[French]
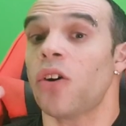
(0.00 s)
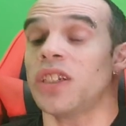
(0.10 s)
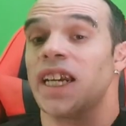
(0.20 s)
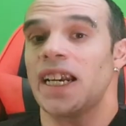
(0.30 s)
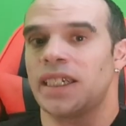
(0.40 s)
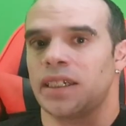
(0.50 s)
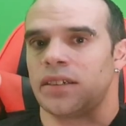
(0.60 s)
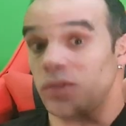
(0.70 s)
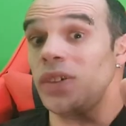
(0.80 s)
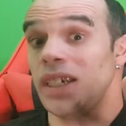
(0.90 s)
en direct.
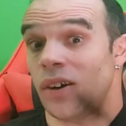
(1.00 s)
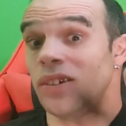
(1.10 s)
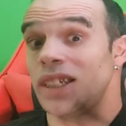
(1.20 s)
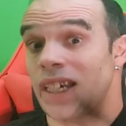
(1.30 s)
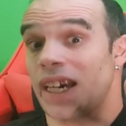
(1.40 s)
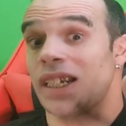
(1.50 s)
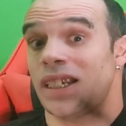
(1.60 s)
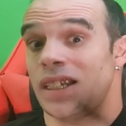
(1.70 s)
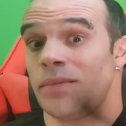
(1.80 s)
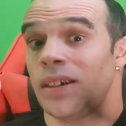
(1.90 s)
Oui, en direct,
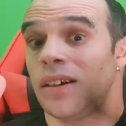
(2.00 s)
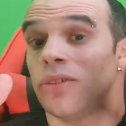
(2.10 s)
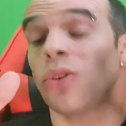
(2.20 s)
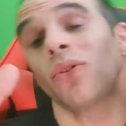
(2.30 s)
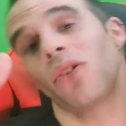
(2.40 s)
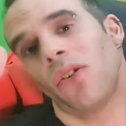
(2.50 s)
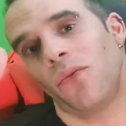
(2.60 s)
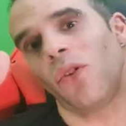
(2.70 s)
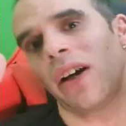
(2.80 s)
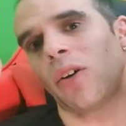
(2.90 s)
les amis. Donc,
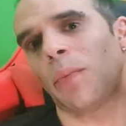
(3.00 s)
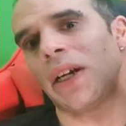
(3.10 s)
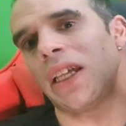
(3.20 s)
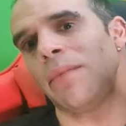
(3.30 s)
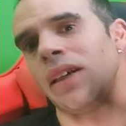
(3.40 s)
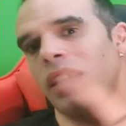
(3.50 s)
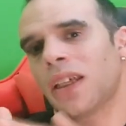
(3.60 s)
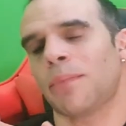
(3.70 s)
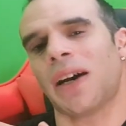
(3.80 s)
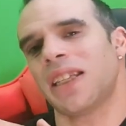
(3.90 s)
vous l'aurez compris, les amis, ça ne
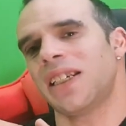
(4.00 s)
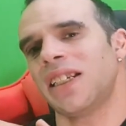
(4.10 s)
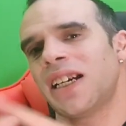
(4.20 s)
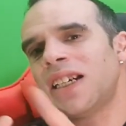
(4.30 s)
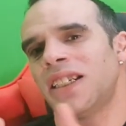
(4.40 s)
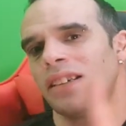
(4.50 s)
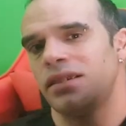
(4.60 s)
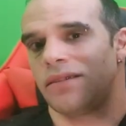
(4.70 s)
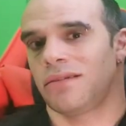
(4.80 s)
sera pas un skin à gagner.